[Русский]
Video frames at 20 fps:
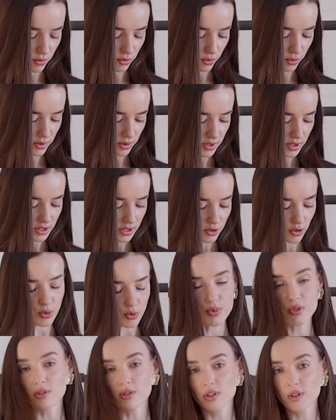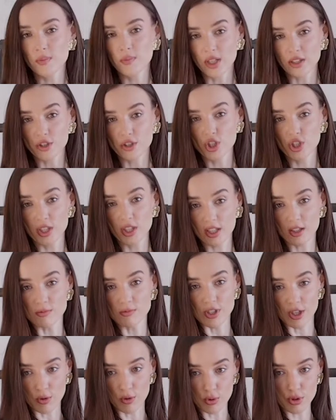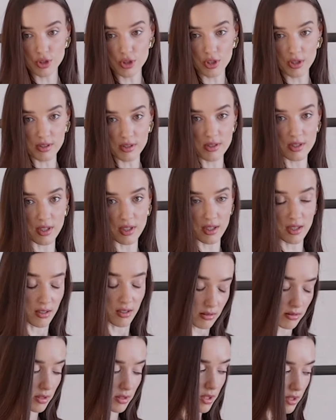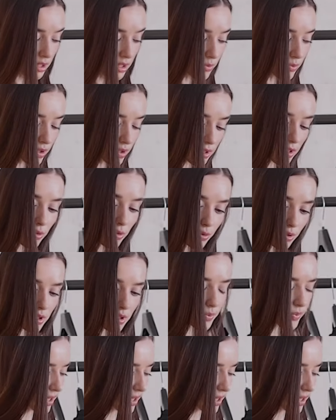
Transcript: Ну и, собственно, мелочи на этом закончились, а ценник был такой себе